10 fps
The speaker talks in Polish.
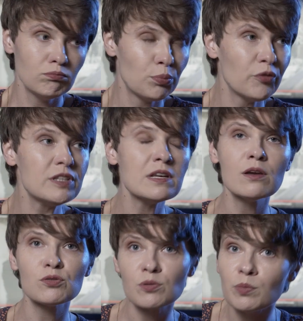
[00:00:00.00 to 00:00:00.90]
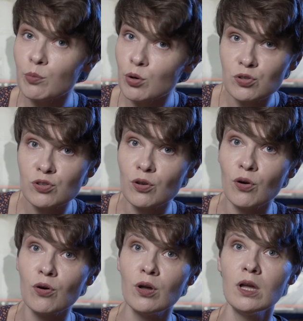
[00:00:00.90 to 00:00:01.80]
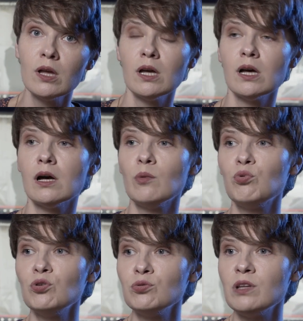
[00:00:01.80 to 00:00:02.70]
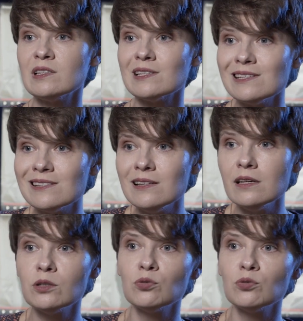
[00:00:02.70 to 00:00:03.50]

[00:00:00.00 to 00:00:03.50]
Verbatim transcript: powiedzenia o sobie mocno, bólu decyzji,